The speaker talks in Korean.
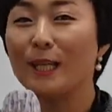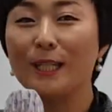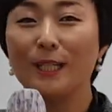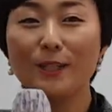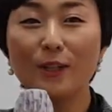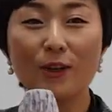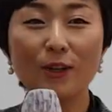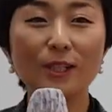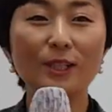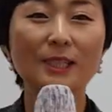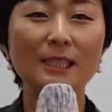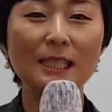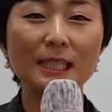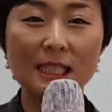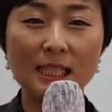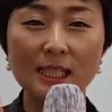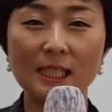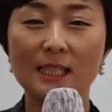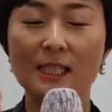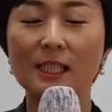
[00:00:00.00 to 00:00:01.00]
이러는
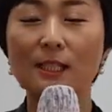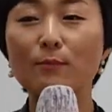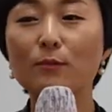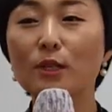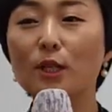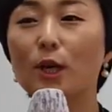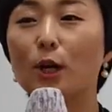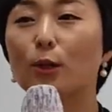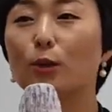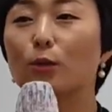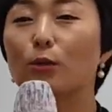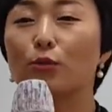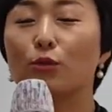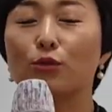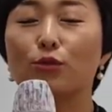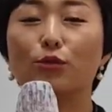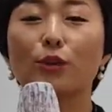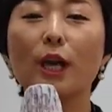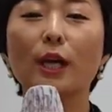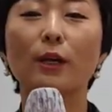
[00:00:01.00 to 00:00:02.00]
시기 10년
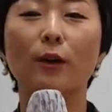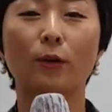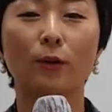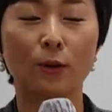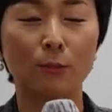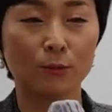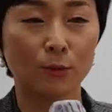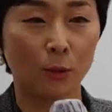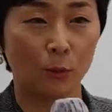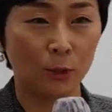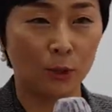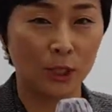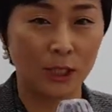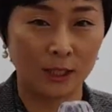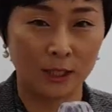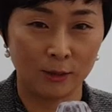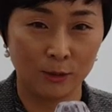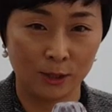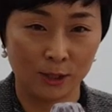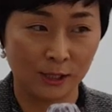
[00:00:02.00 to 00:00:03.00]
후에 여러분은
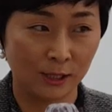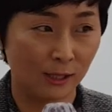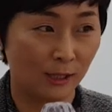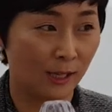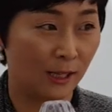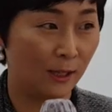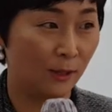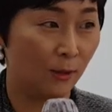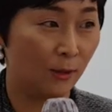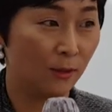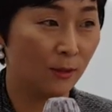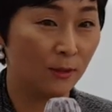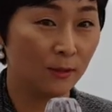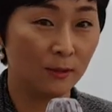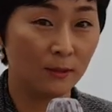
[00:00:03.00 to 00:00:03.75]
어떻게 되어 있을까요?